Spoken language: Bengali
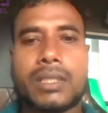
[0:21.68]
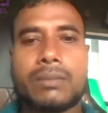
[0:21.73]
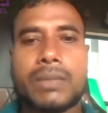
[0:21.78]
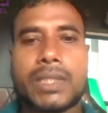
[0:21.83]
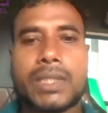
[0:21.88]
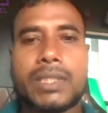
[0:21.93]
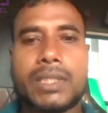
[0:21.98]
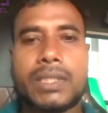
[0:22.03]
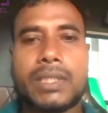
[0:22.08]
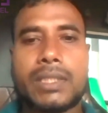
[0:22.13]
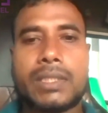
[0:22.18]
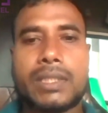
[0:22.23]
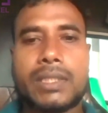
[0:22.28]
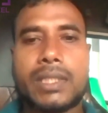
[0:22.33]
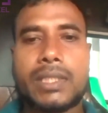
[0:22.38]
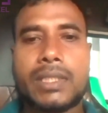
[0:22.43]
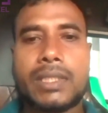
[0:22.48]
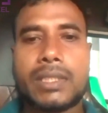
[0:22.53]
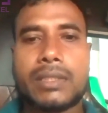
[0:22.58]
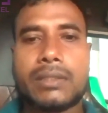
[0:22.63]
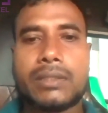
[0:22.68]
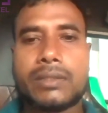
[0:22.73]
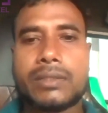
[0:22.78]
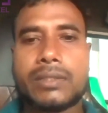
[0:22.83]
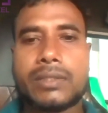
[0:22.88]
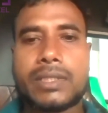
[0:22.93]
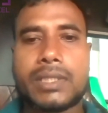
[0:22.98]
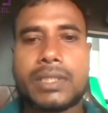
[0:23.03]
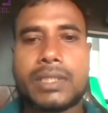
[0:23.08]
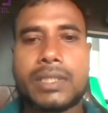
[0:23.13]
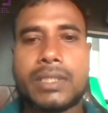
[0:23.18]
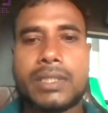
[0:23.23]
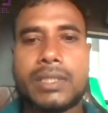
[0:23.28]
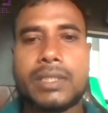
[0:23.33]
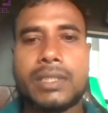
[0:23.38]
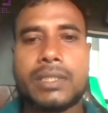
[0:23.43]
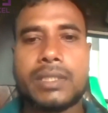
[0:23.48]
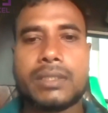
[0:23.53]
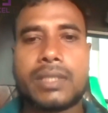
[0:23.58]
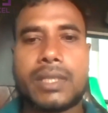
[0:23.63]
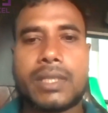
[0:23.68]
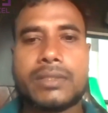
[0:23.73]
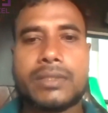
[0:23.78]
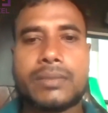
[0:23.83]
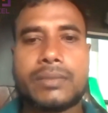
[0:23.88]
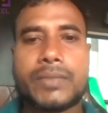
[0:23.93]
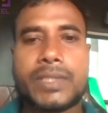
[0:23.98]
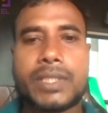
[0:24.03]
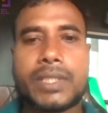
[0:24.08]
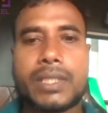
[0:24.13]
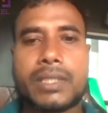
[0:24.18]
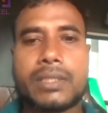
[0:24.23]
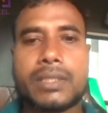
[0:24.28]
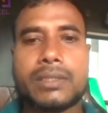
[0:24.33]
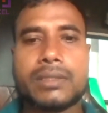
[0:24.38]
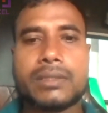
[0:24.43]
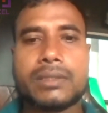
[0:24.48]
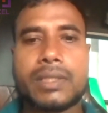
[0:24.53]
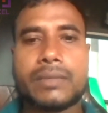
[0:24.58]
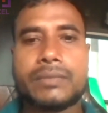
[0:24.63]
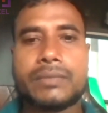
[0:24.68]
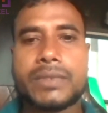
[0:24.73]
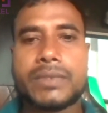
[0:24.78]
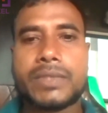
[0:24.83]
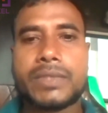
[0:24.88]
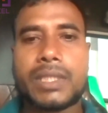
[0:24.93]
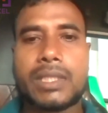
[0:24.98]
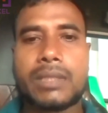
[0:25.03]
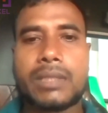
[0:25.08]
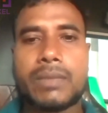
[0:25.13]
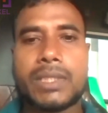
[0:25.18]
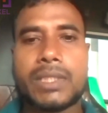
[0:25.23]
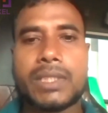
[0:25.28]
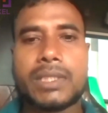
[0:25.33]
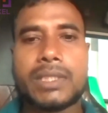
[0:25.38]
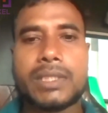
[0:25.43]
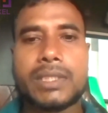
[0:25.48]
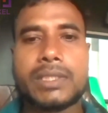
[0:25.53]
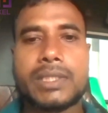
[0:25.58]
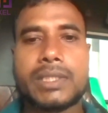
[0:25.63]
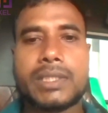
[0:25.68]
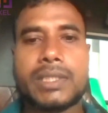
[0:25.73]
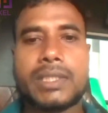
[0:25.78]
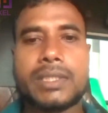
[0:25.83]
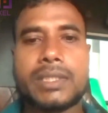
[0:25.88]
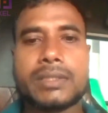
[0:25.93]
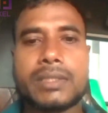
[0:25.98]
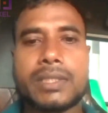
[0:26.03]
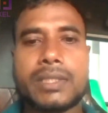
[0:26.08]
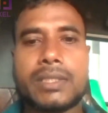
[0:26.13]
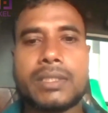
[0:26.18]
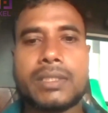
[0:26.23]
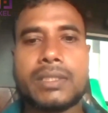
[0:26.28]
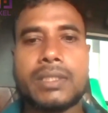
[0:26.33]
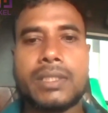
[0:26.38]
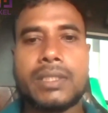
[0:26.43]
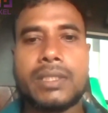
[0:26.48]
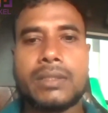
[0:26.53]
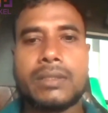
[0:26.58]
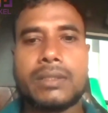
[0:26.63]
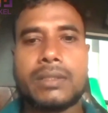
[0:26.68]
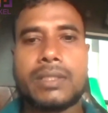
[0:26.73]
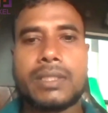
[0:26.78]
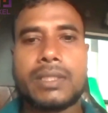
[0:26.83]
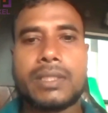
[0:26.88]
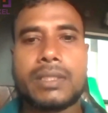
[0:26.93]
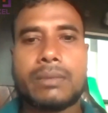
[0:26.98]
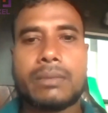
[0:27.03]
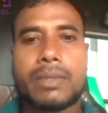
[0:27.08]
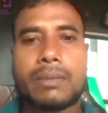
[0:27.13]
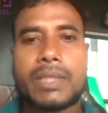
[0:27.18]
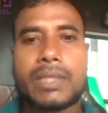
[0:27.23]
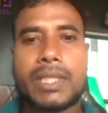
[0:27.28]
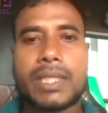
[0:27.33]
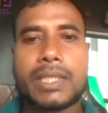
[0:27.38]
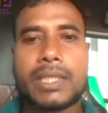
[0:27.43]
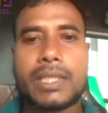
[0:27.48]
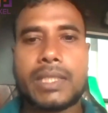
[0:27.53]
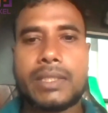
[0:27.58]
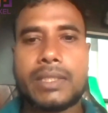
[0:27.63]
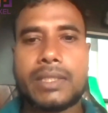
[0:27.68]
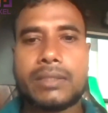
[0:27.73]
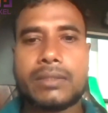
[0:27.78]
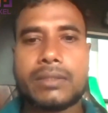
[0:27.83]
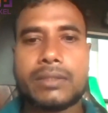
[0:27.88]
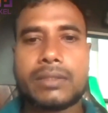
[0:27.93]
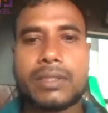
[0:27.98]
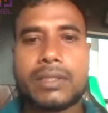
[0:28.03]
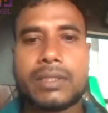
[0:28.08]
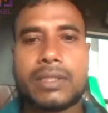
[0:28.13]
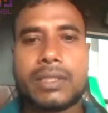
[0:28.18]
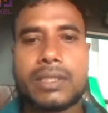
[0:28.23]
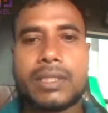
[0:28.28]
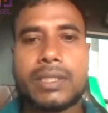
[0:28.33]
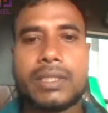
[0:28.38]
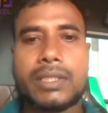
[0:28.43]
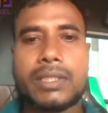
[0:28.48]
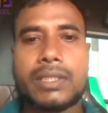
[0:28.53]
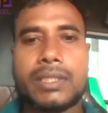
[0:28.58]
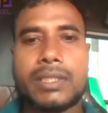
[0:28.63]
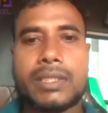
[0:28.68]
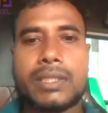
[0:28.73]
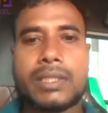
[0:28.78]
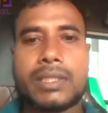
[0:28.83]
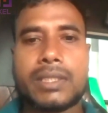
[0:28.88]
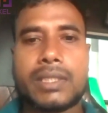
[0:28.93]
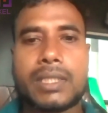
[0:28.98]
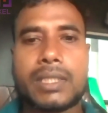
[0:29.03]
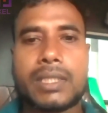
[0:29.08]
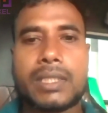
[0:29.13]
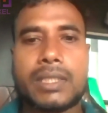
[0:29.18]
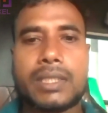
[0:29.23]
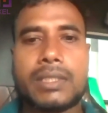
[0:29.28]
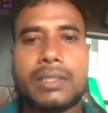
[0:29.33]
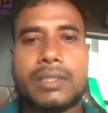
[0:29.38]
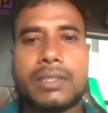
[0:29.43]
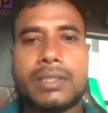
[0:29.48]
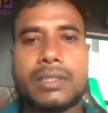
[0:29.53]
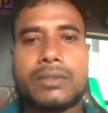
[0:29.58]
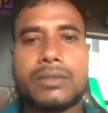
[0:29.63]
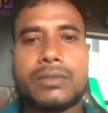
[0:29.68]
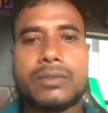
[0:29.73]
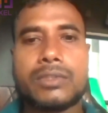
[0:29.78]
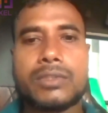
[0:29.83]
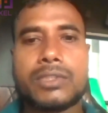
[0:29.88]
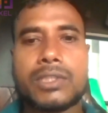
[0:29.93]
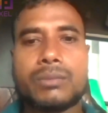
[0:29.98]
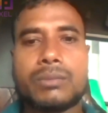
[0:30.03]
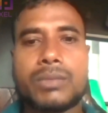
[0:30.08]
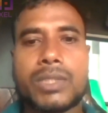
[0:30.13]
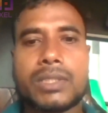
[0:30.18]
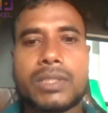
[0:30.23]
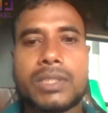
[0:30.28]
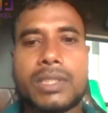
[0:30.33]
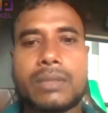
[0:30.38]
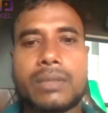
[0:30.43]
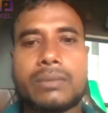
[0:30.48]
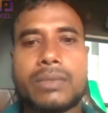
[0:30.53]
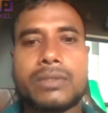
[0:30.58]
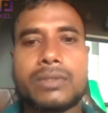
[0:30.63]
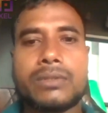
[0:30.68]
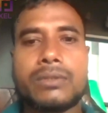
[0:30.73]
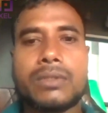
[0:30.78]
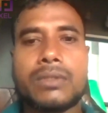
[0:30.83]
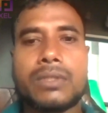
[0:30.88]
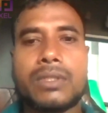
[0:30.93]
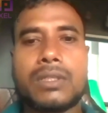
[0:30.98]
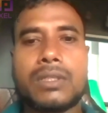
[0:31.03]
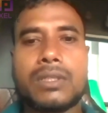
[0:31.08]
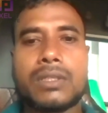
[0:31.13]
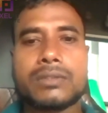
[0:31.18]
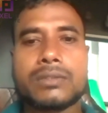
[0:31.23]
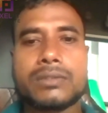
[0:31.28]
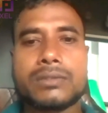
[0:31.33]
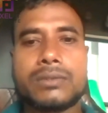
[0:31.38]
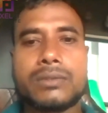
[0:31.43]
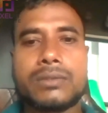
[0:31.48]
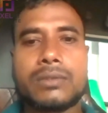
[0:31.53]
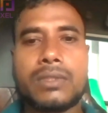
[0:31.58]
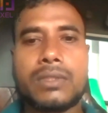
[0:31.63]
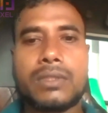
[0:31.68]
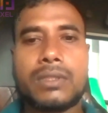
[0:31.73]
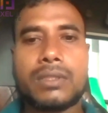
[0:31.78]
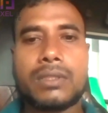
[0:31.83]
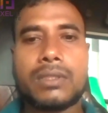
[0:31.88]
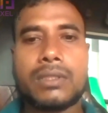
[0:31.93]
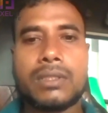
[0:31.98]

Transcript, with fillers: আমাদের ট্রেনার হচ্ছে তানজিম স্যার তানজিম স্যার আমাদেরকে শিখিয়েছেন কীভাবে ডাটা এন্ট্রি করতে হয় ডাটা এন্ট্রির টুল সম্পর্কে এবং গুগল ডক্স গুগল